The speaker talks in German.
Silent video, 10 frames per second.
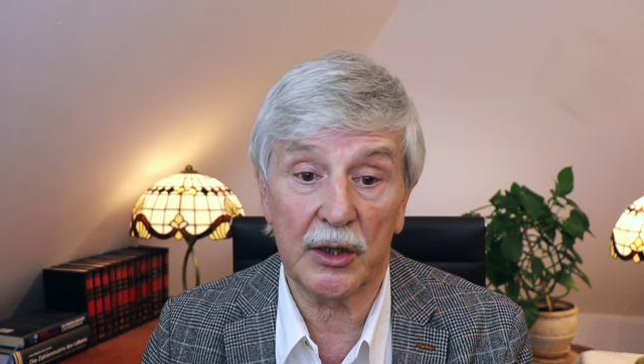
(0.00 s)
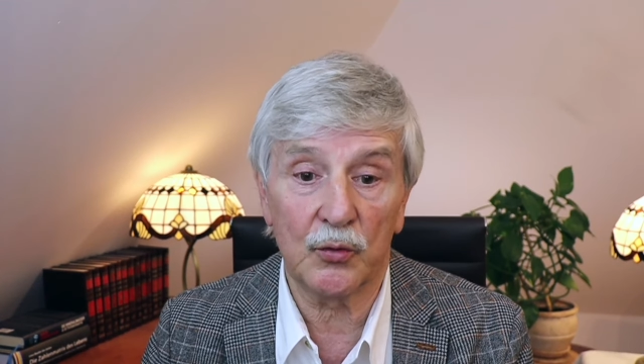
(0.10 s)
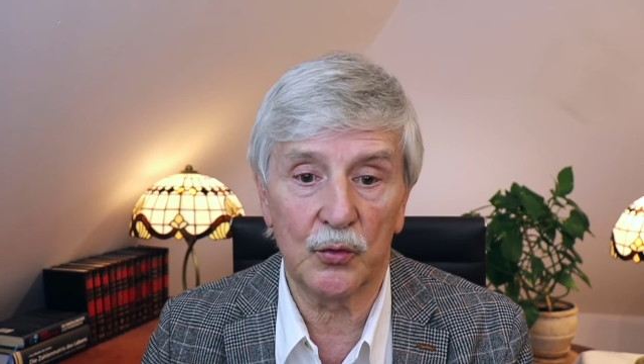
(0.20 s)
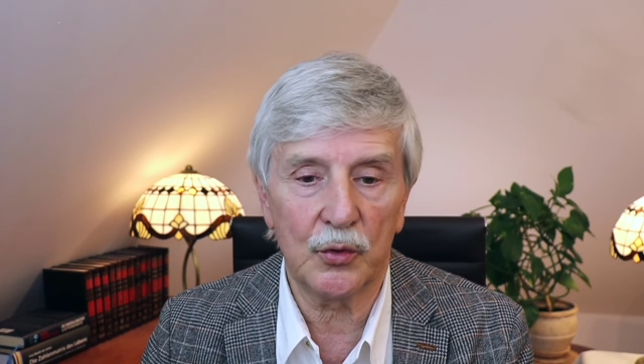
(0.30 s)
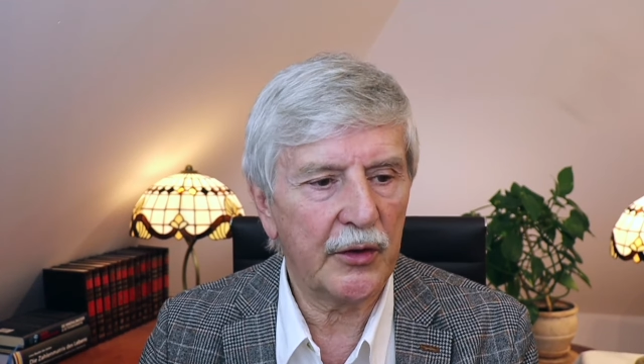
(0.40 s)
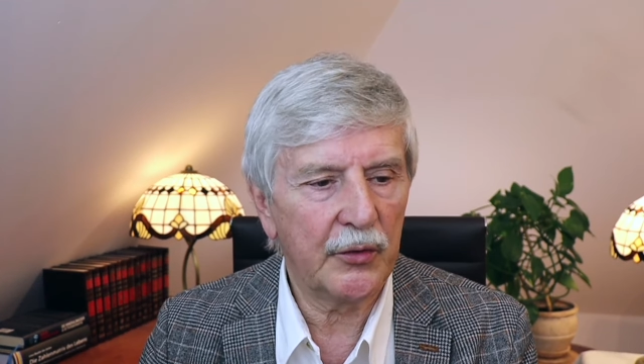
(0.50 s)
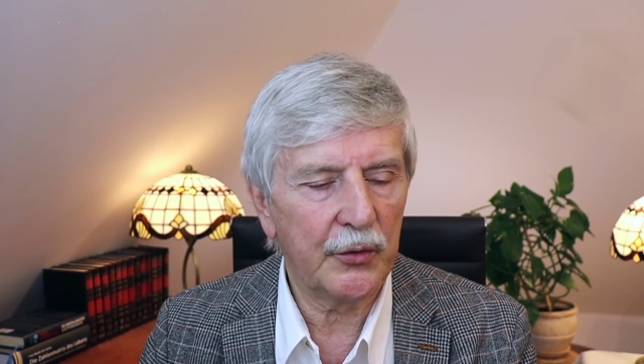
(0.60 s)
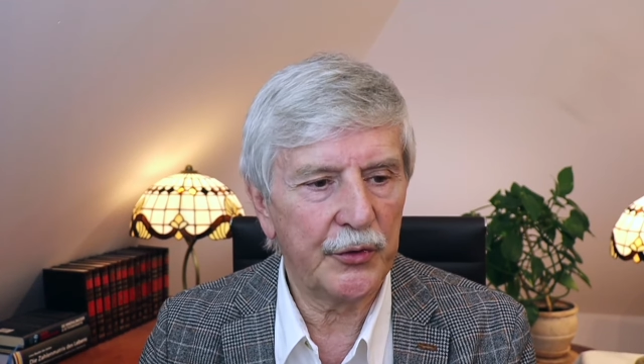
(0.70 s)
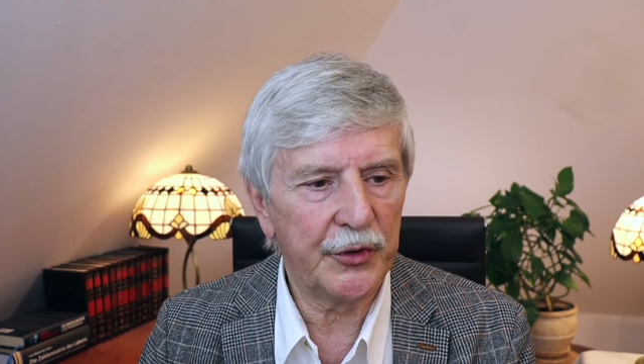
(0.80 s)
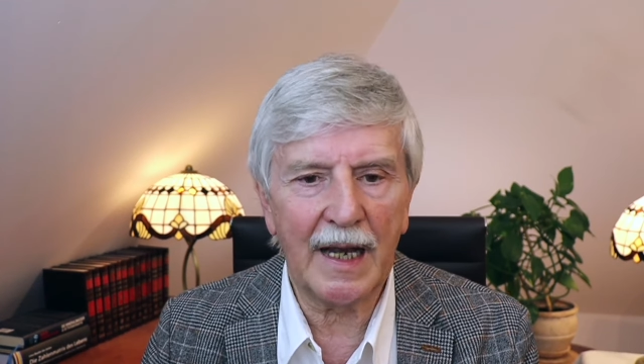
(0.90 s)
gut
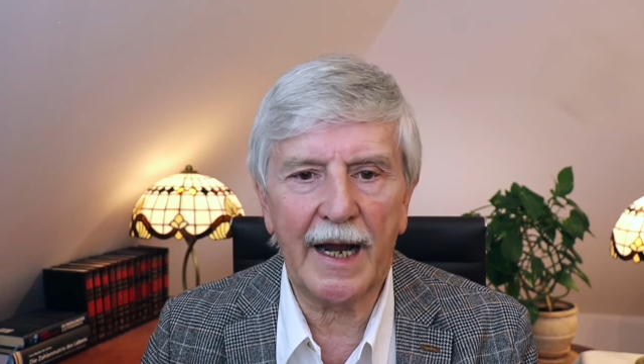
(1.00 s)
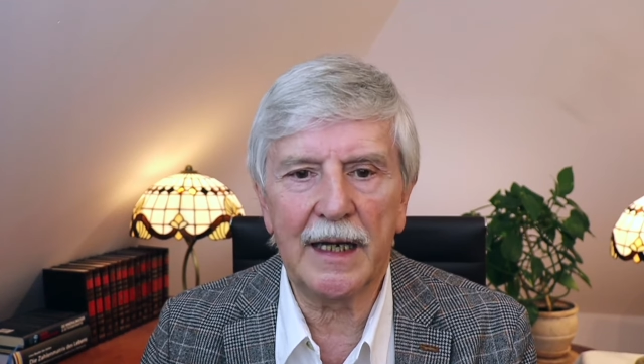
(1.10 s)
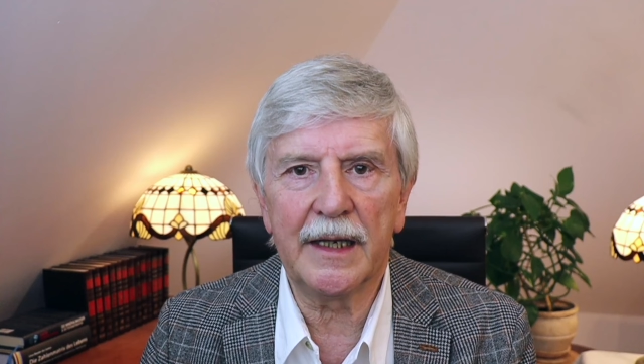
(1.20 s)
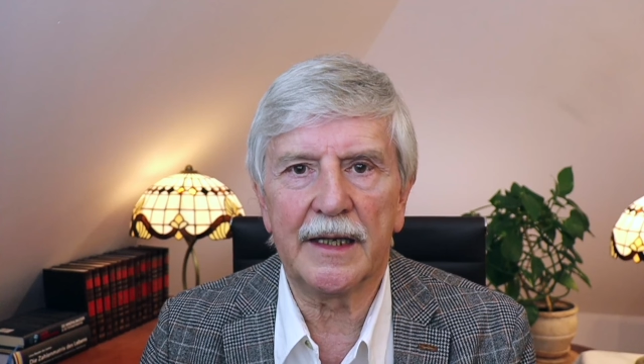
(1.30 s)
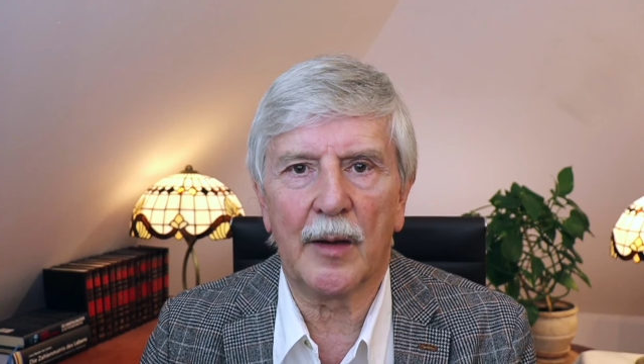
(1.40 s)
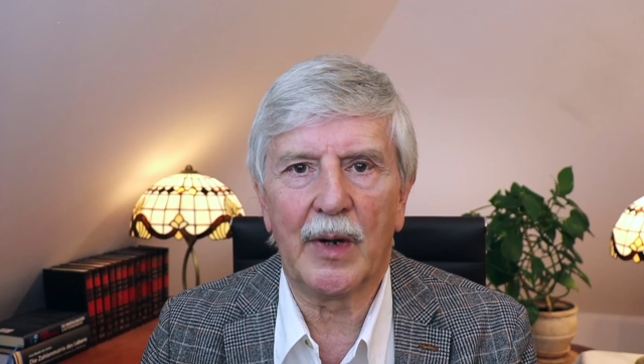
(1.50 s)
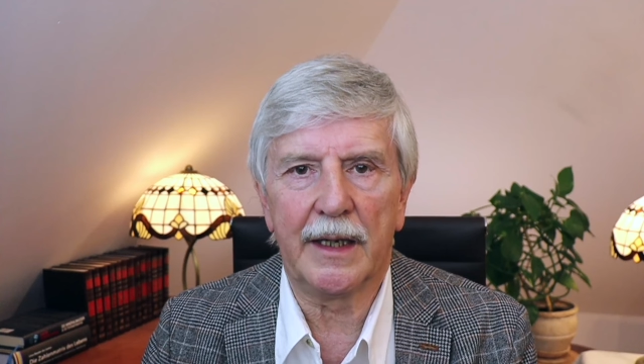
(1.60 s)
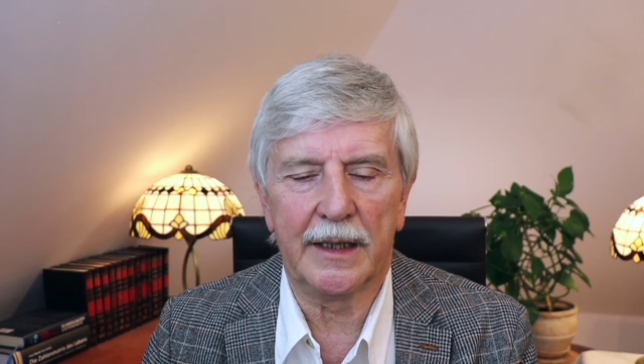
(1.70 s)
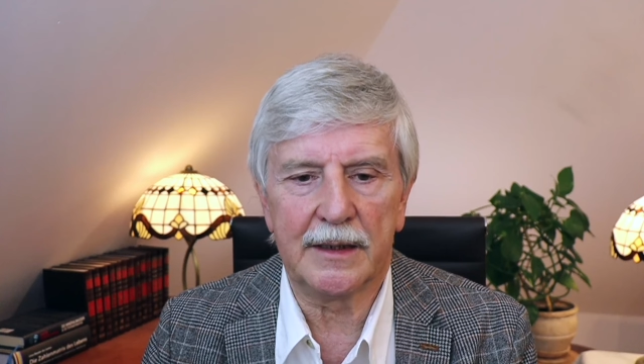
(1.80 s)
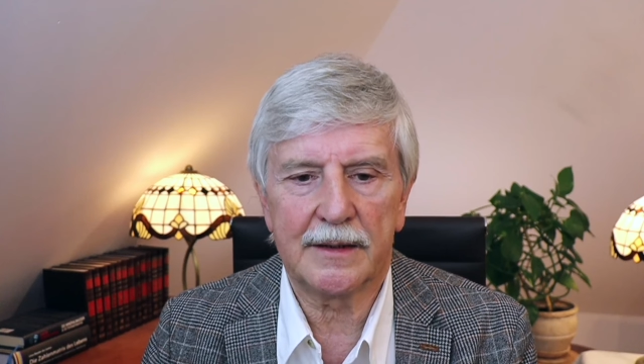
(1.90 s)
und eilen dabei
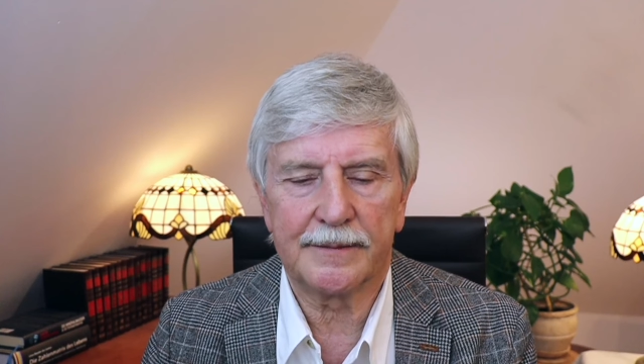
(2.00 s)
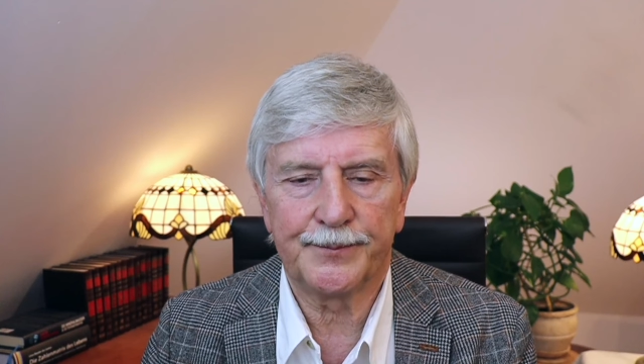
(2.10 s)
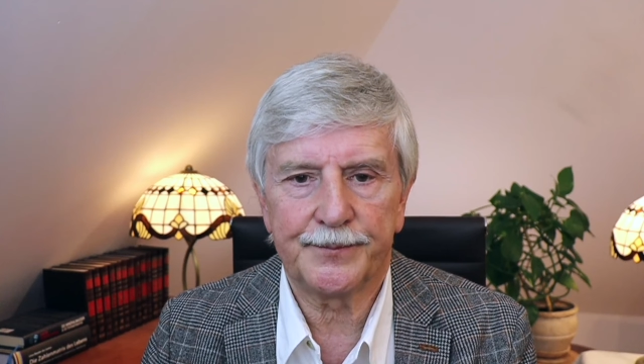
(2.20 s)
nicht.